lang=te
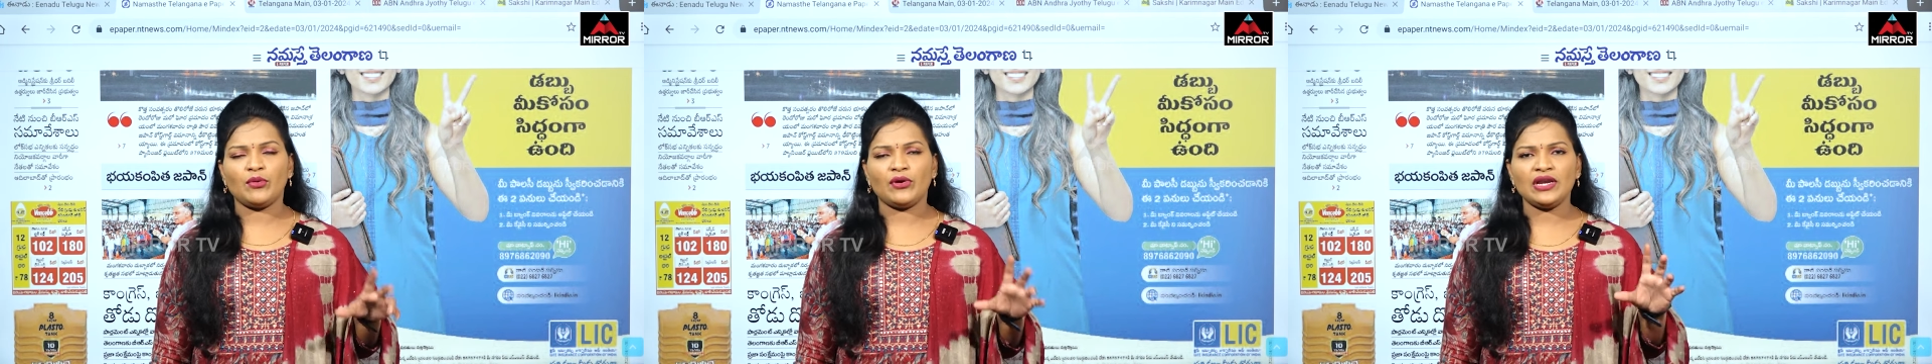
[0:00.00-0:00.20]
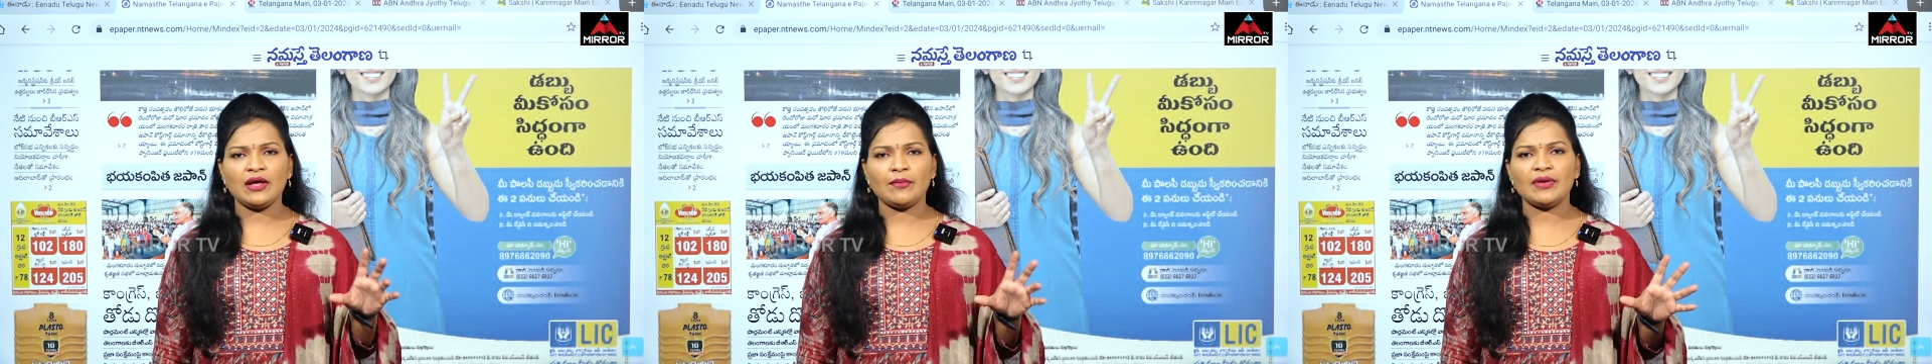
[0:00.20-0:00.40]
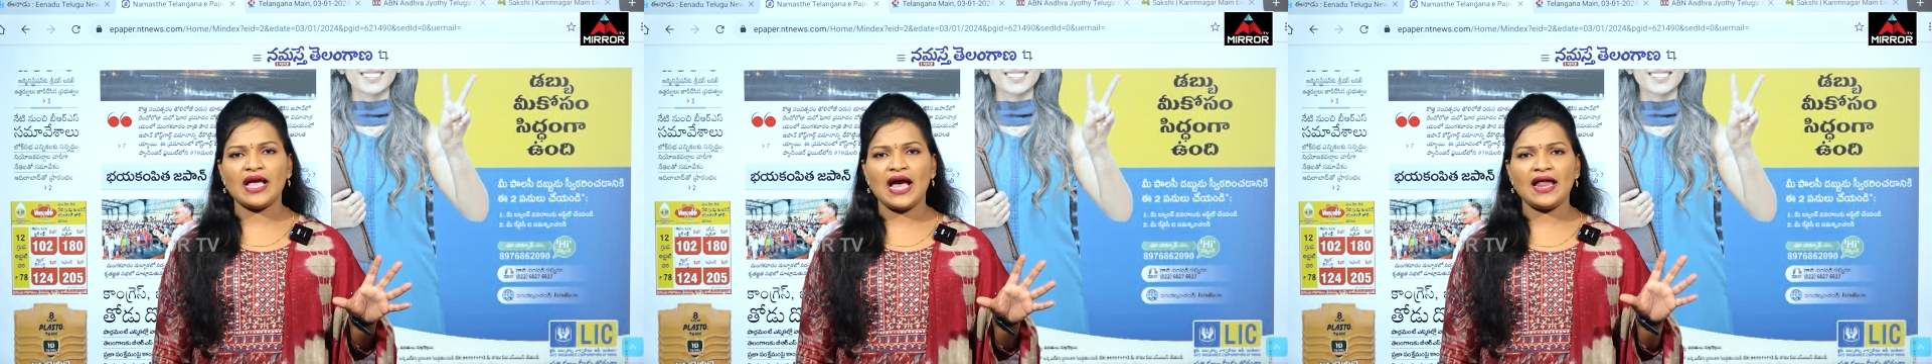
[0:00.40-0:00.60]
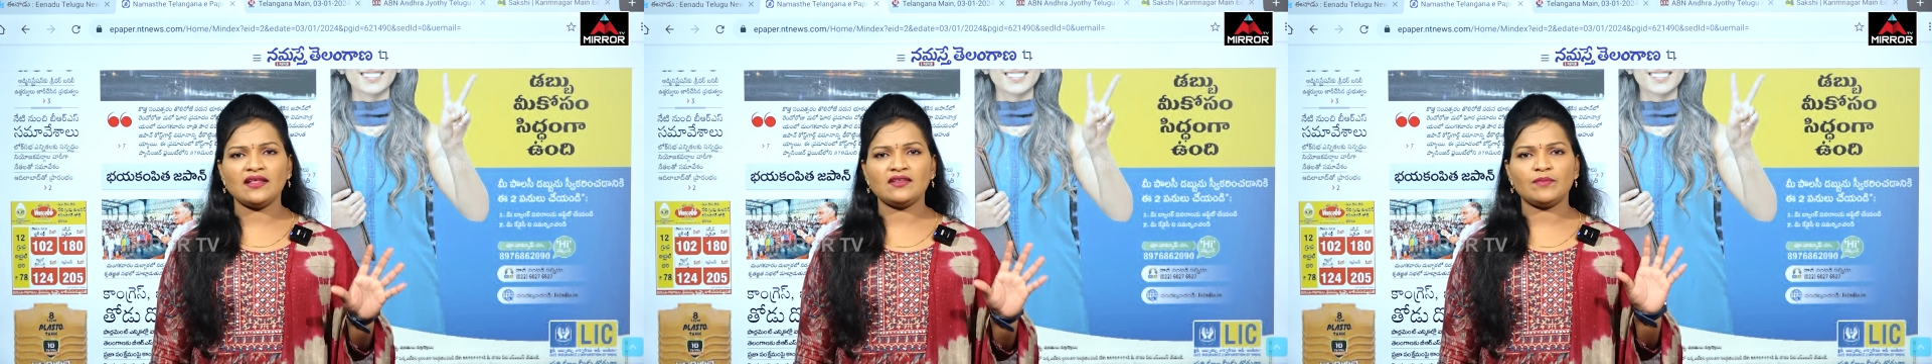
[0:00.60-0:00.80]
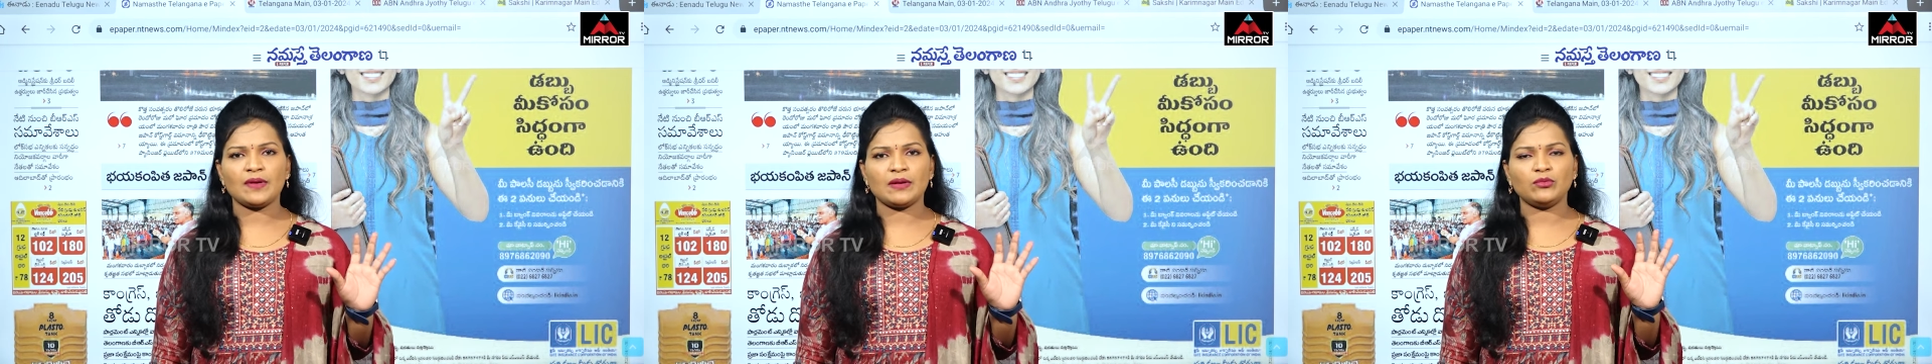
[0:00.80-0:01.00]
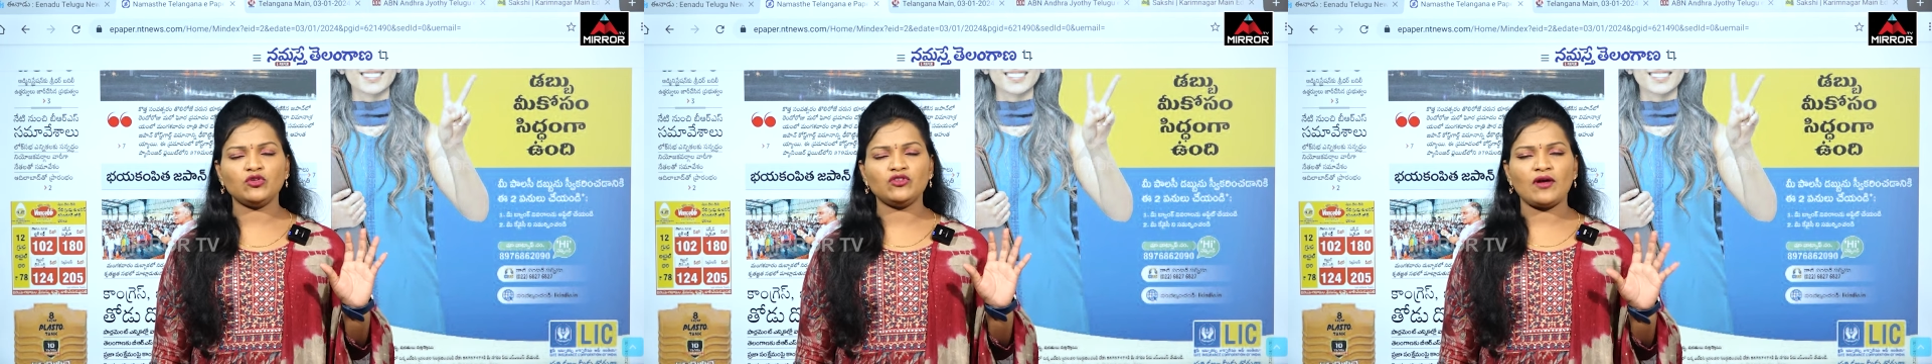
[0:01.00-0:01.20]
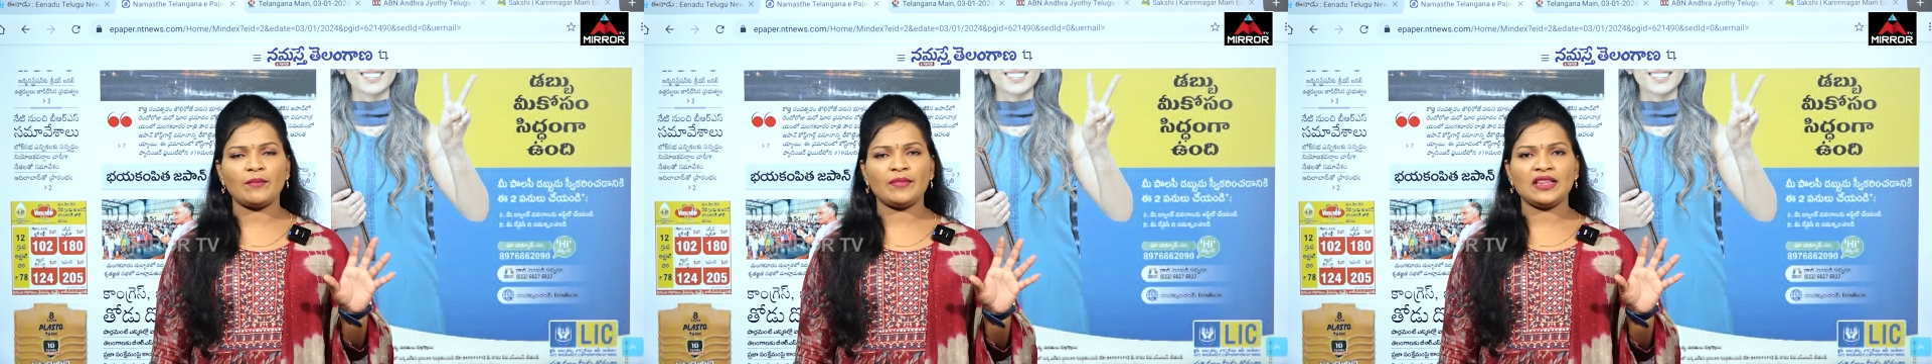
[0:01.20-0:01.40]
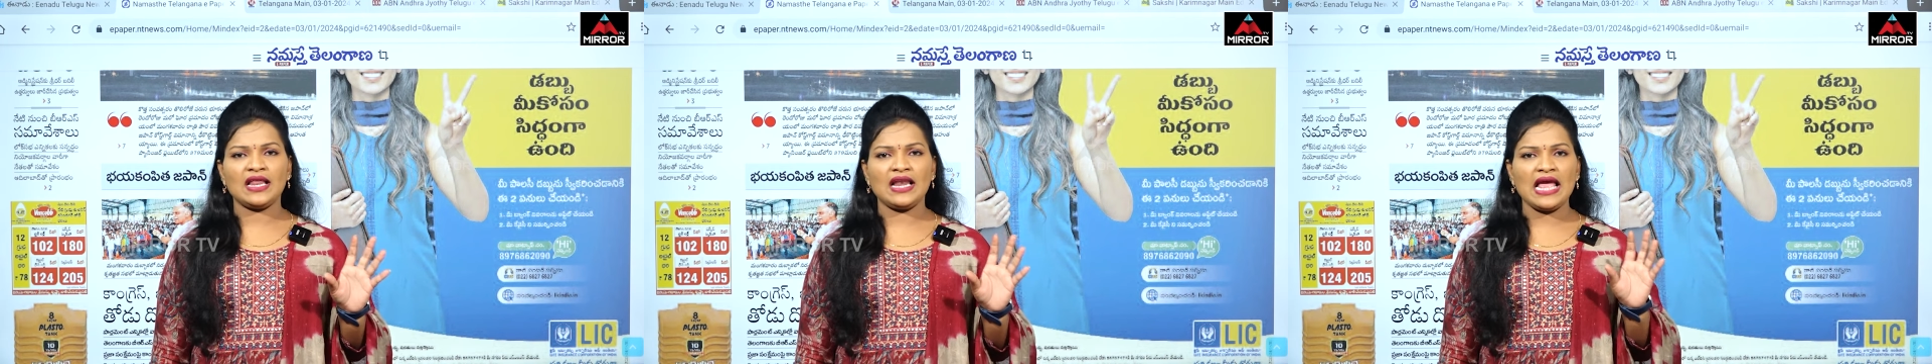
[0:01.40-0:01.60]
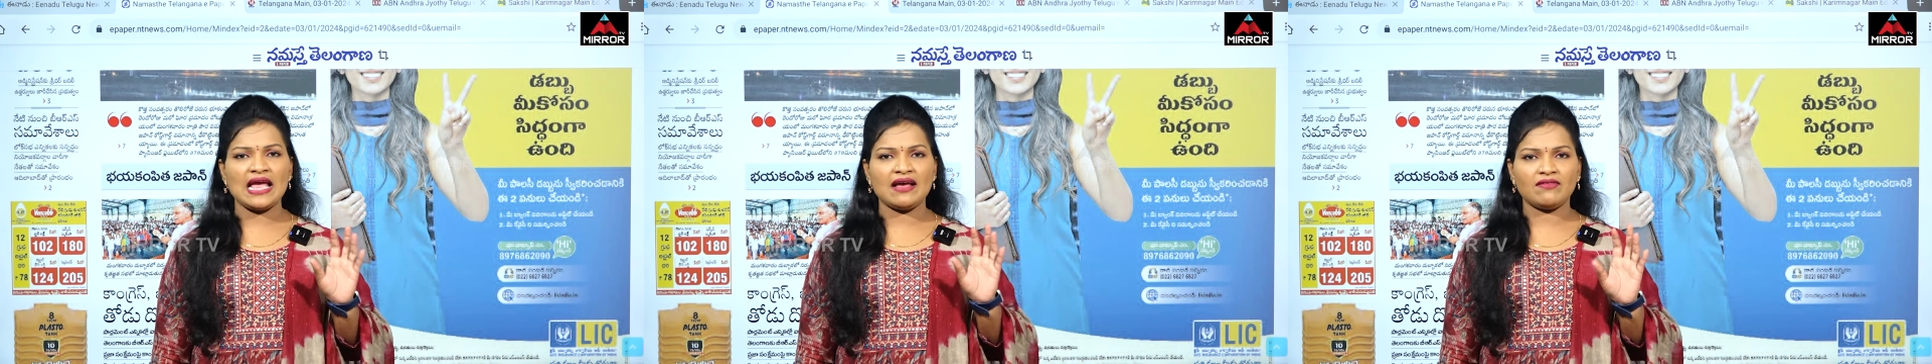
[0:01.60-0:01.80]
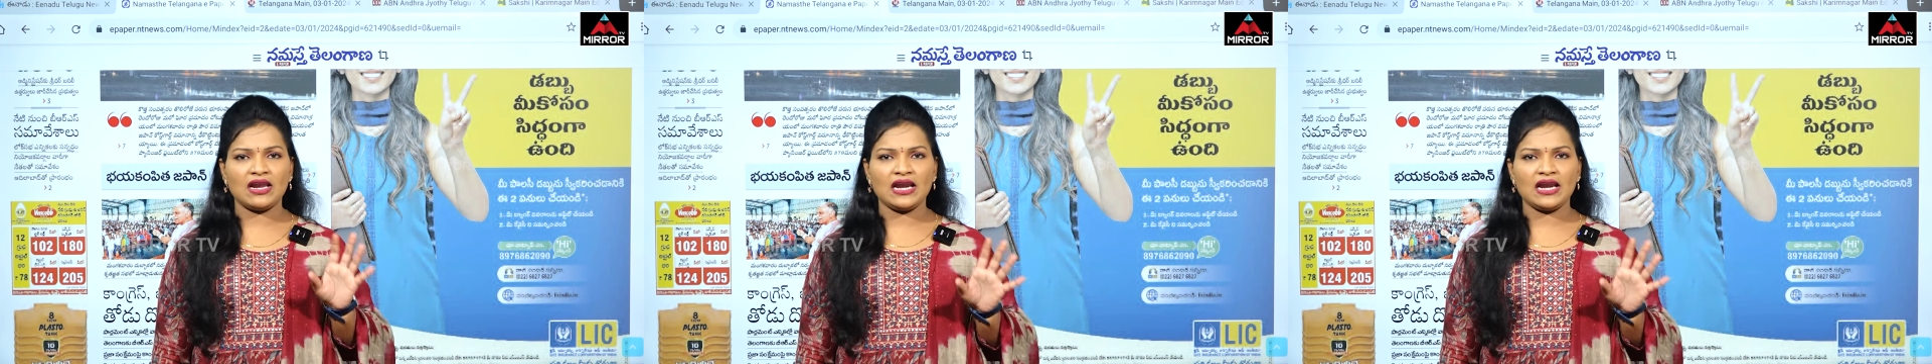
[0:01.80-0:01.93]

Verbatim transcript: పోయిన బీఆర్ఎస్ ప్రభుత్వం మీదనే